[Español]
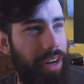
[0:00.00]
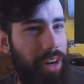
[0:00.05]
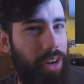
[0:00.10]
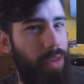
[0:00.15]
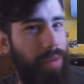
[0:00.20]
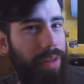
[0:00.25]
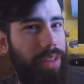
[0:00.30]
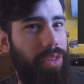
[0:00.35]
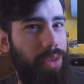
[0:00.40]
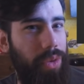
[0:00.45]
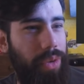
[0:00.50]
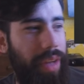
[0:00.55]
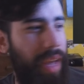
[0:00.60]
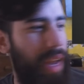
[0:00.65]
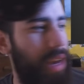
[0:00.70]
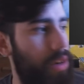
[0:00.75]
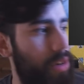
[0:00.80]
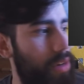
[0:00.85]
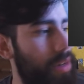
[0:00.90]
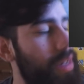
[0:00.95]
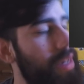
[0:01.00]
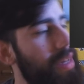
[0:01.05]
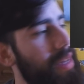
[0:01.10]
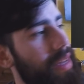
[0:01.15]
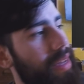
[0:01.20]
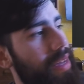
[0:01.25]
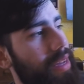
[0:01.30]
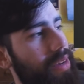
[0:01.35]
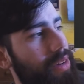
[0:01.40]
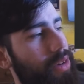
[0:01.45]
creo, 21 y algo,
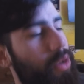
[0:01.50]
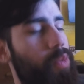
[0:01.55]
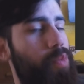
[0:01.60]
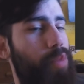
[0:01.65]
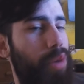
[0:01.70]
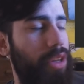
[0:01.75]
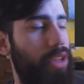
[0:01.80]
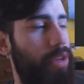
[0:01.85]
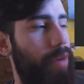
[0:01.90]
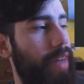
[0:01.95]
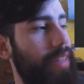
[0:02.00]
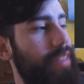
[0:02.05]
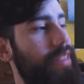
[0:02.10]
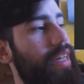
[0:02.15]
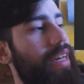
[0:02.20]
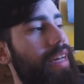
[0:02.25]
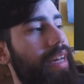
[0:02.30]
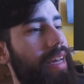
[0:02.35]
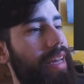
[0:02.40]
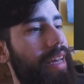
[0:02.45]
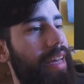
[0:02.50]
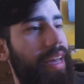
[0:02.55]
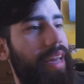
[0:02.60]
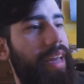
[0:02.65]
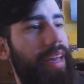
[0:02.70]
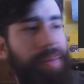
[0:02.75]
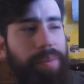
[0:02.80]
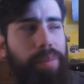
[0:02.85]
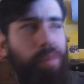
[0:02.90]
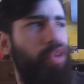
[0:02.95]
o un poquito más.
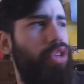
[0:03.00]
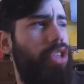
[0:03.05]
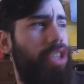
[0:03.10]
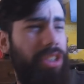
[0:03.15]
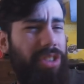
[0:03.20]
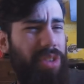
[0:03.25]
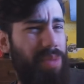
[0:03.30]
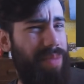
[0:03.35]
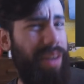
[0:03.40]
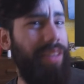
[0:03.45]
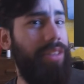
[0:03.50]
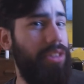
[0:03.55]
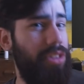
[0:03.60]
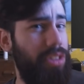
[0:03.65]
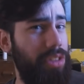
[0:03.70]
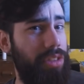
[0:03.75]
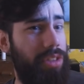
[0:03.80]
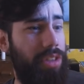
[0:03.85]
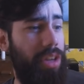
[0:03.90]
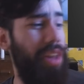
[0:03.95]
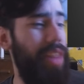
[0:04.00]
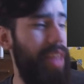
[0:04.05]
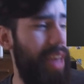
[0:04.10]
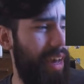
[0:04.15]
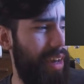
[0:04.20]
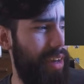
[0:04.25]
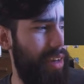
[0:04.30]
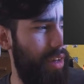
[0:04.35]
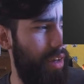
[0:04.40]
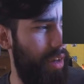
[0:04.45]
Eh, muchos de esos mazos son
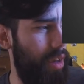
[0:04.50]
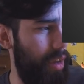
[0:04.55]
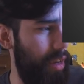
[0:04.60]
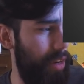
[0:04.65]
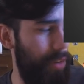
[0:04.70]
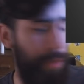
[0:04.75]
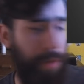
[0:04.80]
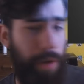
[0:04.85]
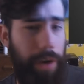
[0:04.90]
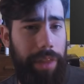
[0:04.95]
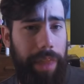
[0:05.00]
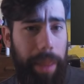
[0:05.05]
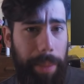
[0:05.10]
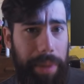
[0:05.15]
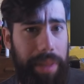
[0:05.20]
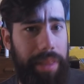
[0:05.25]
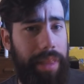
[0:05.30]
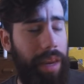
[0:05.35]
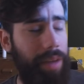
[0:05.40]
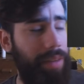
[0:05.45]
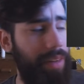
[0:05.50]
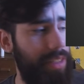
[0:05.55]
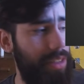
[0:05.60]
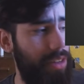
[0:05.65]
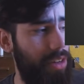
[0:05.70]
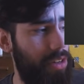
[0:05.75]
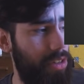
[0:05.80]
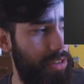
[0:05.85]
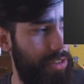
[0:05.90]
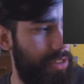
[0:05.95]
Zodiac. Eh, el Inferno también tiene
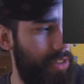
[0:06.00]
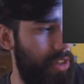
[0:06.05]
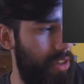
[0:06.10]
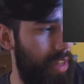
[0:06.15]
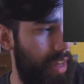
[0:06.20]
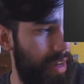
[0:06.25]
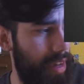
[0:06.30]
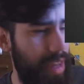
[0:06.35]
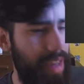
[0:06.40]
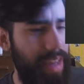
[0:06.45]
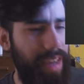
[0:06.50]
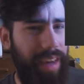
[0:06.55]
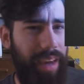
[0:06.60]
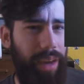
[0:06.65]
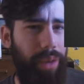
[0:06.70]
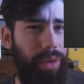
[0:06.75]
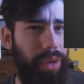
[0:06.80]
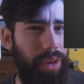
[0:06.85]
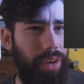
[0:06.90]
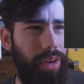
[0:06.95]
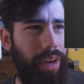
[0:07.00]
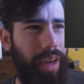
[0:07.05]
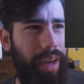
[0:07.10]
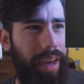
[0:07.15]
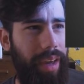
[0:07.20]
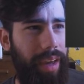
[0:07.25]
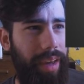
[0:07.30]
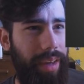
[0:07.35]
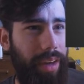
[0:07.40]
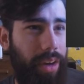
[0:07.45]
versiones con Zodiac. El único
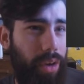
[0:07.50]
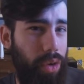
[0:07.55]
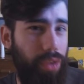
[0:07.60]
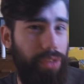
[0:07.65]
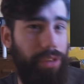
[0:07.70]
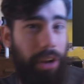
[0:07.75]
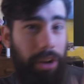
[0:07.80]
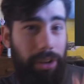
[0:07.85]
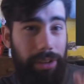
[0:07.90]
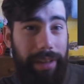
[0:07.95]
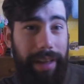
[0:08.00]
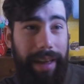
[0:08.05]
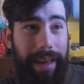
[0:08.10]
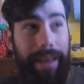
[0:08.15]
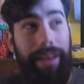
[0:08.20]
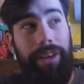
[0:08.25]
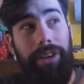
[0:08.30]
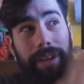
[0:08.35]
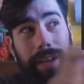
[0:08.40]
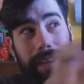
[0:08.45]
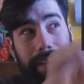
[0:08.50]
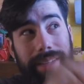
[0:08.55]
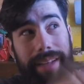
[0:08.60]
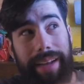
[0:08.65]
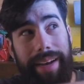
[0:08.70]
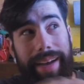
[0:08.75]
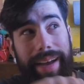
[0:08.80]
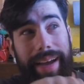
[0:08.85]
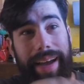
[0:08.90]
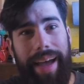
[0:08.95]
que, incluso los de Elon que
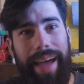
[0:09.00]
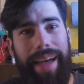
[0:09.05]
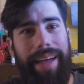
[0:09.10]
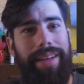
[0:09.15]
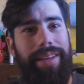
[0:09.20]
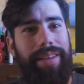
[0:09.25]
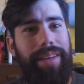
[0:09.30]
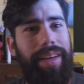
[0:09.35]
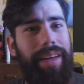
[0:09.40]
salen acá,